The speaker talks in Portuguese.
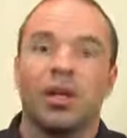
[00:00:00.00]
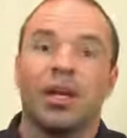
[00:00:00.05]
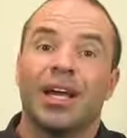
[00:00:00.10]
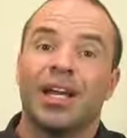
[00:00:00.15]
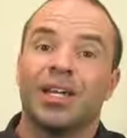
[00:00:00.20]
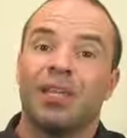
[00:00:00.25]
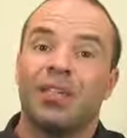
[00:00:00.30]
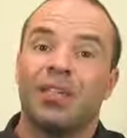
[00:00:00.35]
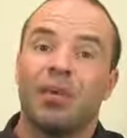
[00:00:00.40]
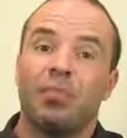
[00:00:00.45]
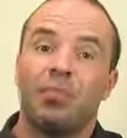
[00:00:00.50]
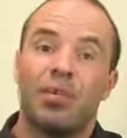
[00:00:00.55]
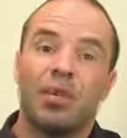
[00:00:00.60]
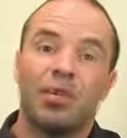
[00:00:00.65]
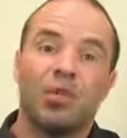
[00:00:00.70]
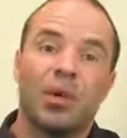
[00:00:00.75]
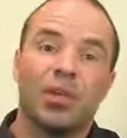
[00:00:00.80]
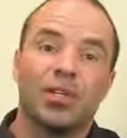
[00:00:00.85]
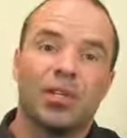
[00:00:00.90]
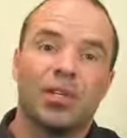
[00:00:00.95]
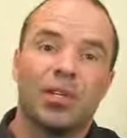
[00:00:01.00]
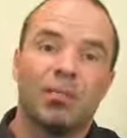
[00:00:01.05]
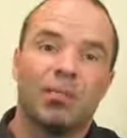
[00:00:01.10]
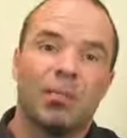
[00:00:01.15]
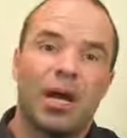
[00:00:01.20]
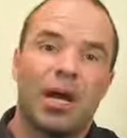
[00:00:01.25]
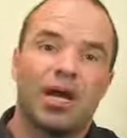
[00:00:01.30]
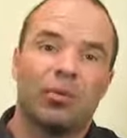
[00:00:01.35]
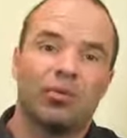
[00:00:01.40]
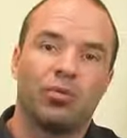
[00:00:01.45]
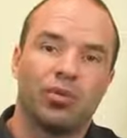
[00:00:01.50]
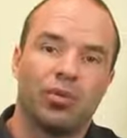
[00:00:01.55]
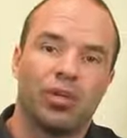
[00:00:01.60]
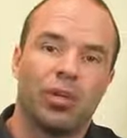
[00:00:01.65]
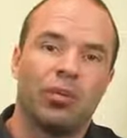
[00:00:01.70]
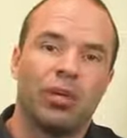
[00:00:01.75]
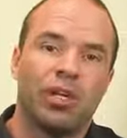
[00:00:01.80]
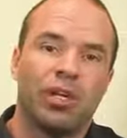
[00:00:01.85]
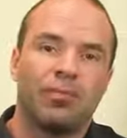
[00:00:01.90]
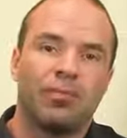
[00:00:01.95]
recebi um exemplar do
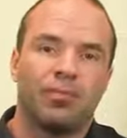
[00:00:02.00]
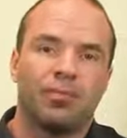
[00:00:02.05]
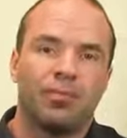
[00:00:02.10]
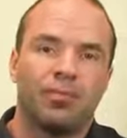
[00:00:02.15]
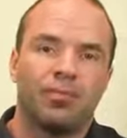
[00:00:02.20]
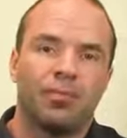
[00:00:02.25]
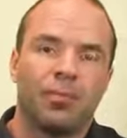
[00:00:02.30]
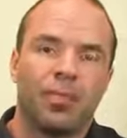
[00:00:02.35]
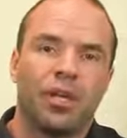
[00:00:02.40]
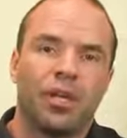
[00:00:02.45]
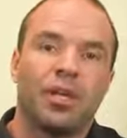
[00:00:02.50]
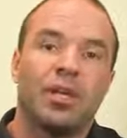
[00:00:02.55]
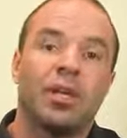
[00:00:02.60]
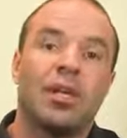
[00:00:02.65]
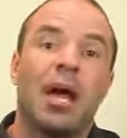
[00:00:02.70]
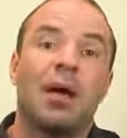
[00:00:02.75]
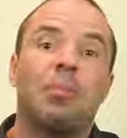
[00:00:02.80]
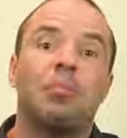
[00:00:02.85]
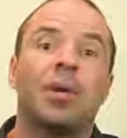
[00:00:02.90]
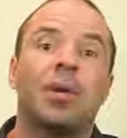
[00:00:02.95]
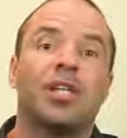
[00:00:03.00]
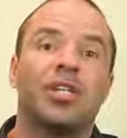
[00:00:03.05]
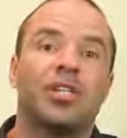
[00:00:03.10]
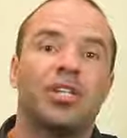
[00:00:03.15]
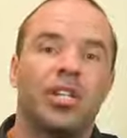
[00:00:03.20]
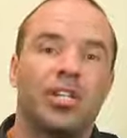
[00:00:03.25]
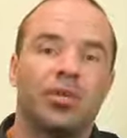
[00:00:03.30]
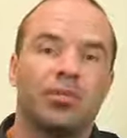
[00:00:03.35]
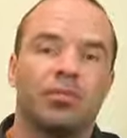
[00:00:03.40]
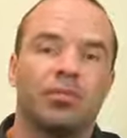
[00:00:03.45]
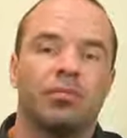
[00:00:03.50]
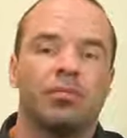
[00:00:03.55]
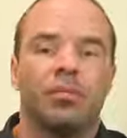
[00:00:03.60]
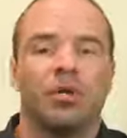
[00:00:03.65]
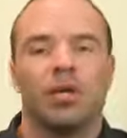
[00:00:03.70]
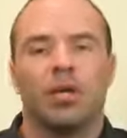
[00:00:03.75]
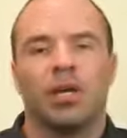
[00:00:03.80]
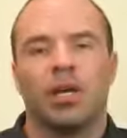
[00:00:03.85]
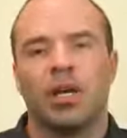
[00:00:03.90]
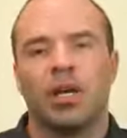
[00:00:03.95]
seu livro e, a pedido,
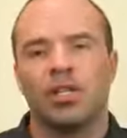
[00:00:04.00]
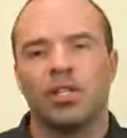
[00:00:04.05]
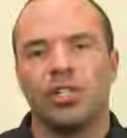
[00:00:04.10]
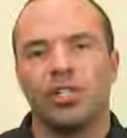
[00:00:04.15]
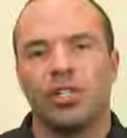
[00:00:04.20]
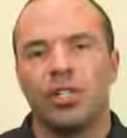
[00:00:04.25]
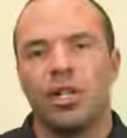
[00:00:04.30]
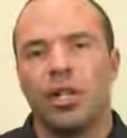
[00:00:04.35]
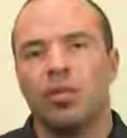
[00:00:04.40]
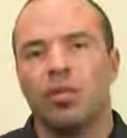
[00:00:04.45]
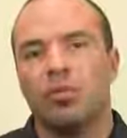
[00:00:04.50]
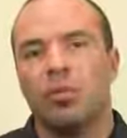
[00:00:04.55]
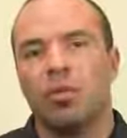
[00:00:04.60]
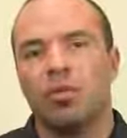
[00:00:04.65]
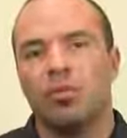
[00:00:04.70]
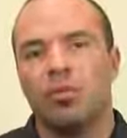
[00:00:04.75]
registrei o,